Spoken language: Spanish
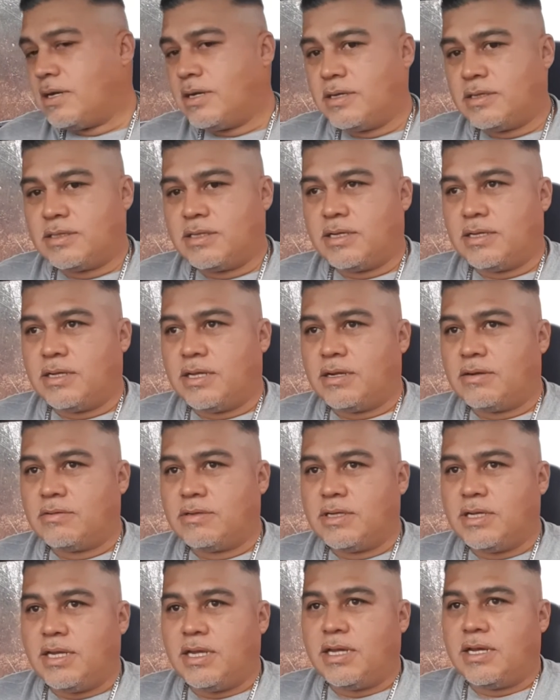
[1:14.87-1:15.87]
a tener
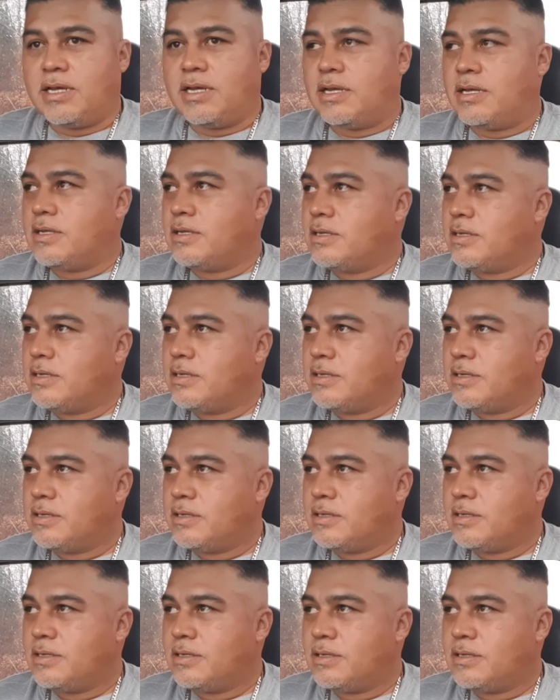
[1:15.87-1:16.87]
un día
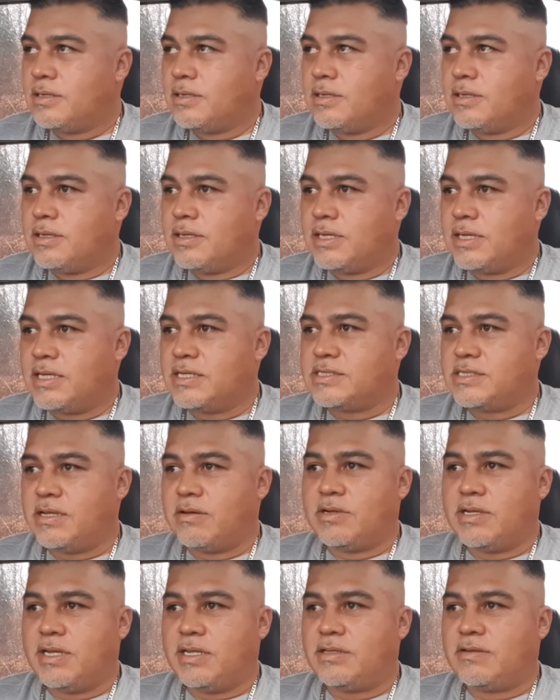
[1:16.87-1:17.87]
que esté
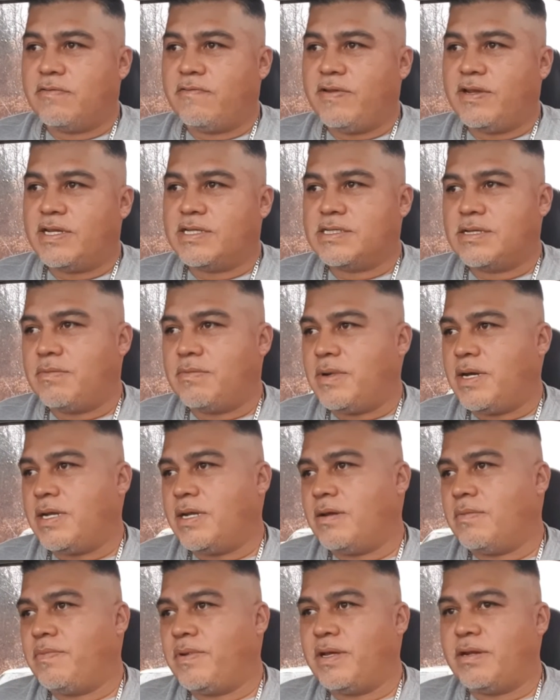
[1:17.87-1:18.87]
bonito el fin de
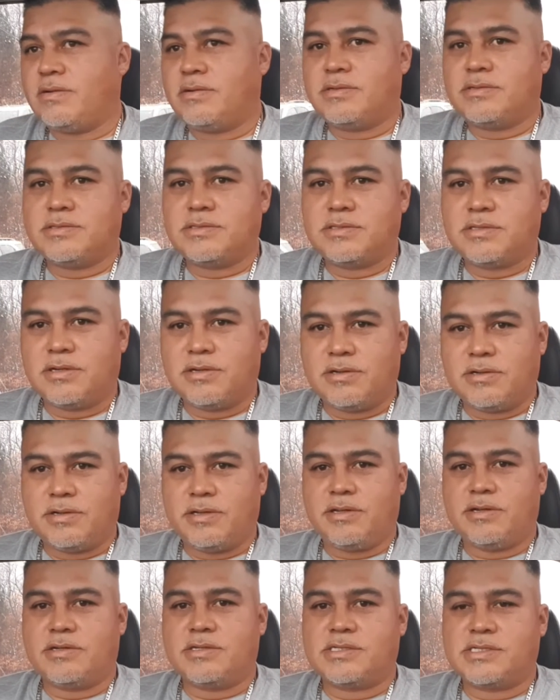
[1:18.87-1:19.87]
semana pero solo
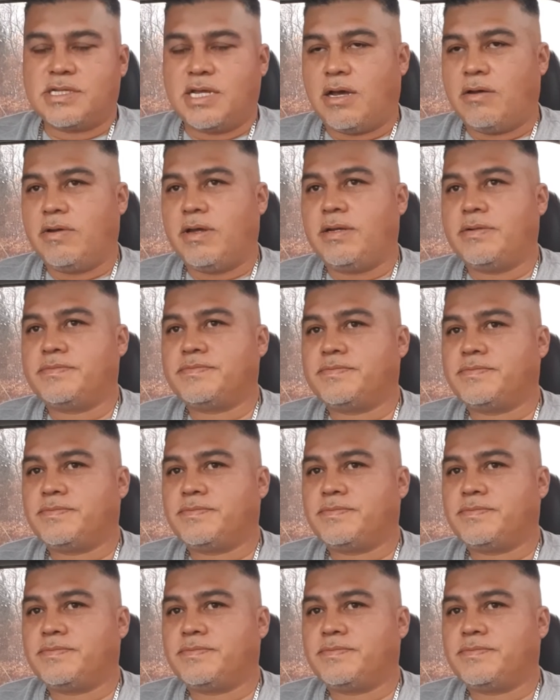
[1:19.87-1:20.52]
Dios sabe